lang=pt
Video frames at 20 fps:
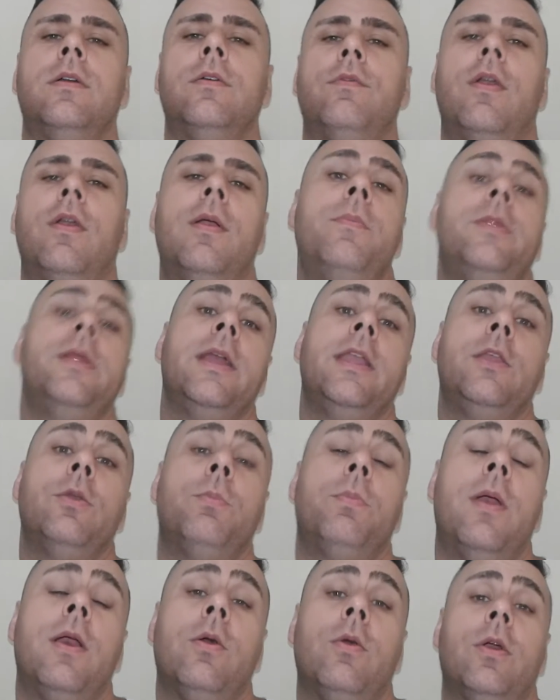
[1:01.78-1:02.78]
vou abrir aqui o
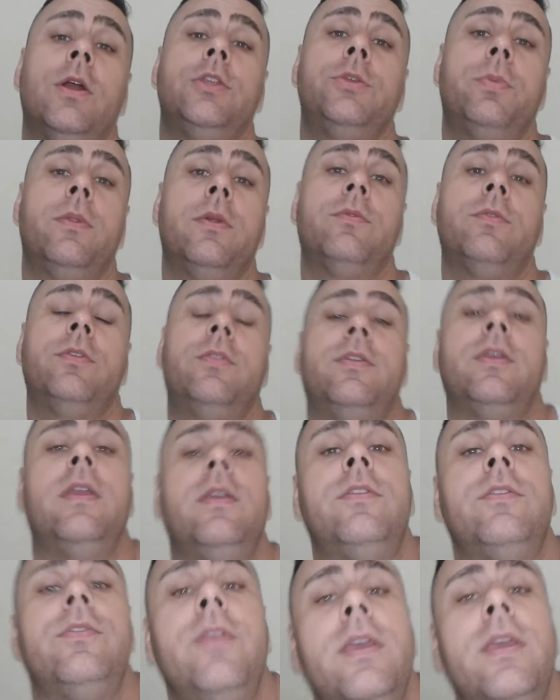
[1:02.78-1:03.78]
pacote para
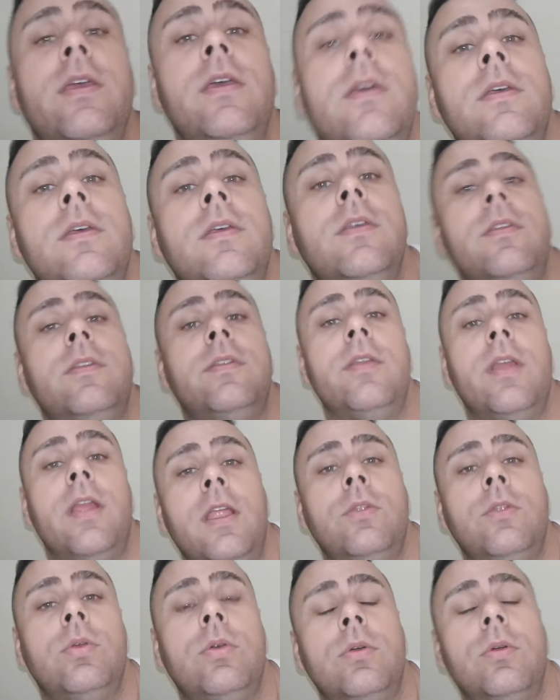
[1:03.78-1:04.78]
vocês ver,
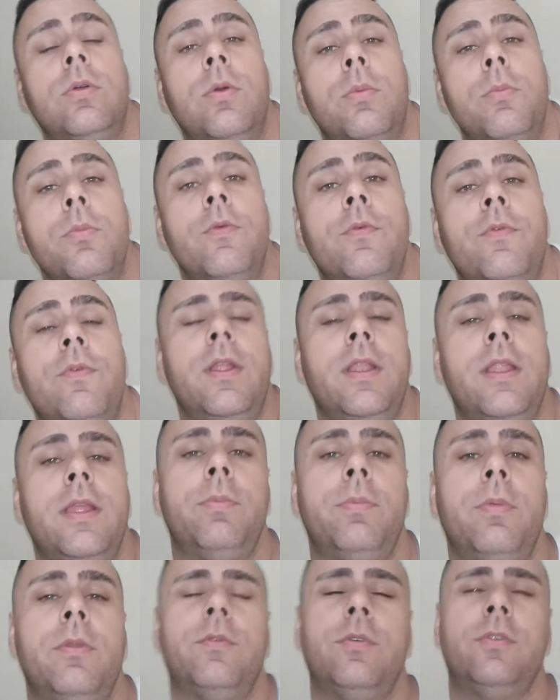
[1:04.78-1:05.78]
certo? Como eu falei
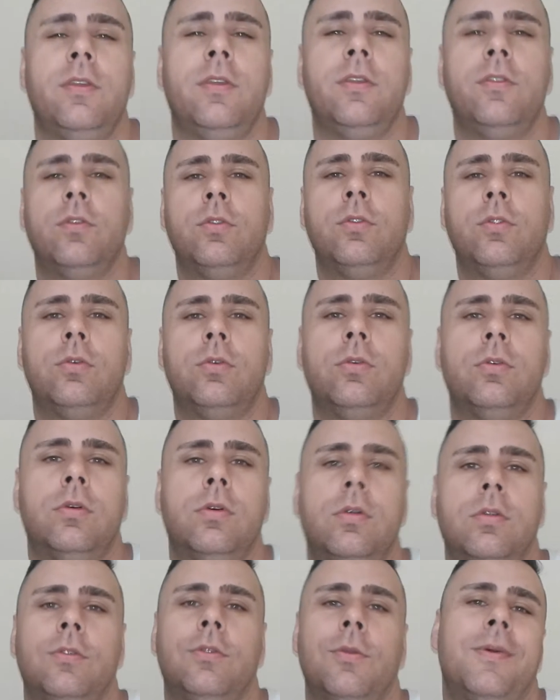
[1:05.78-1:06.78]
para vocês, eu tô,
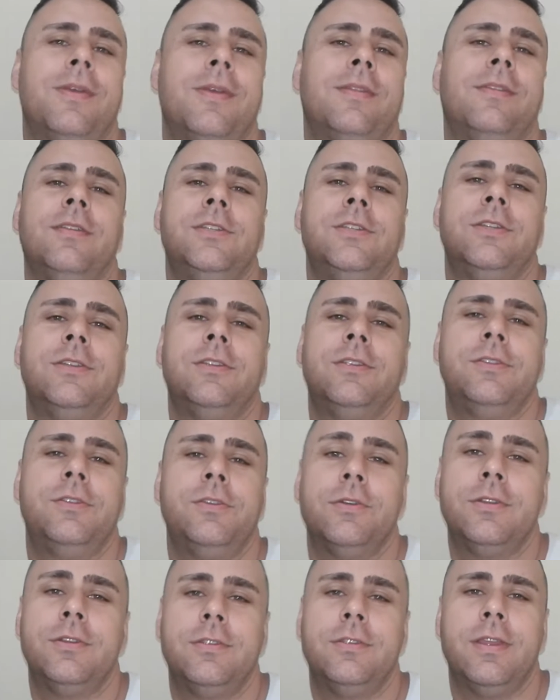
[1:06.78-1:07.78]
tô bastante
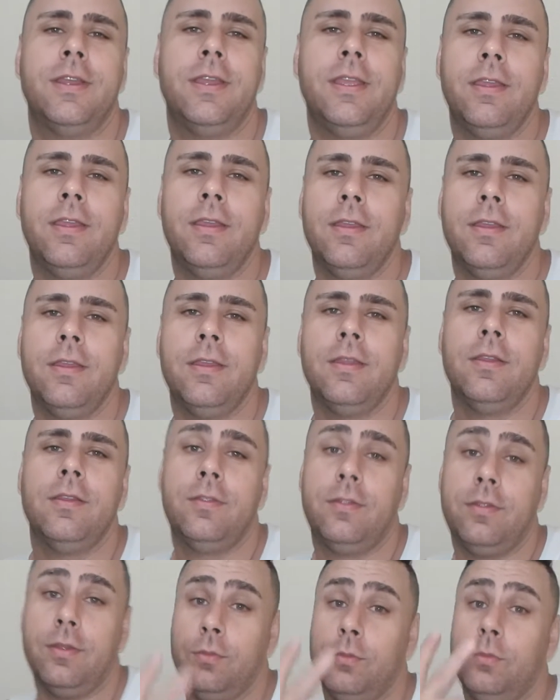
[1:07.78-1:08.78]
ansioso aí.
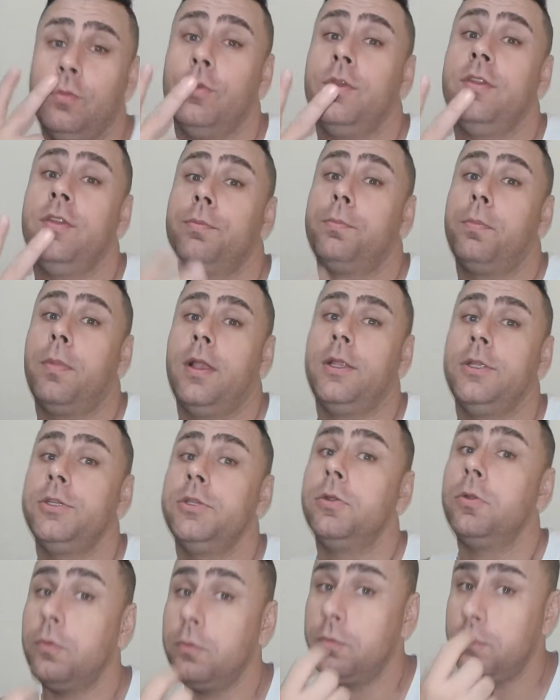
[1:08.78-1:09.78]
São dois pares de
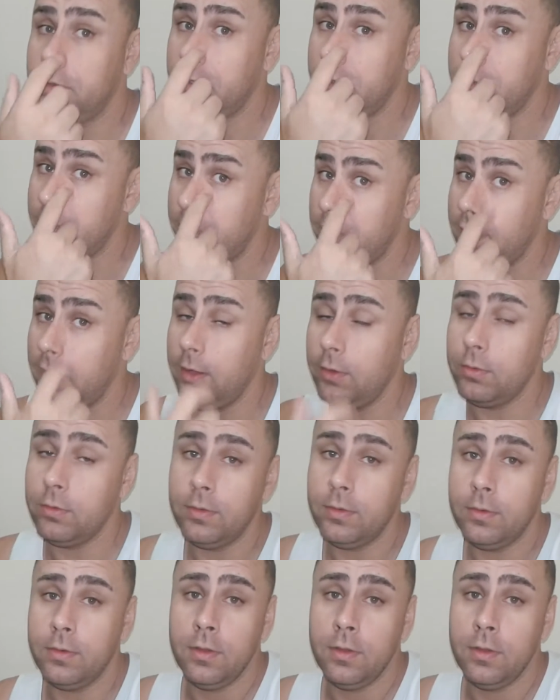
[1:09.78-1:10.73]
luva que veio.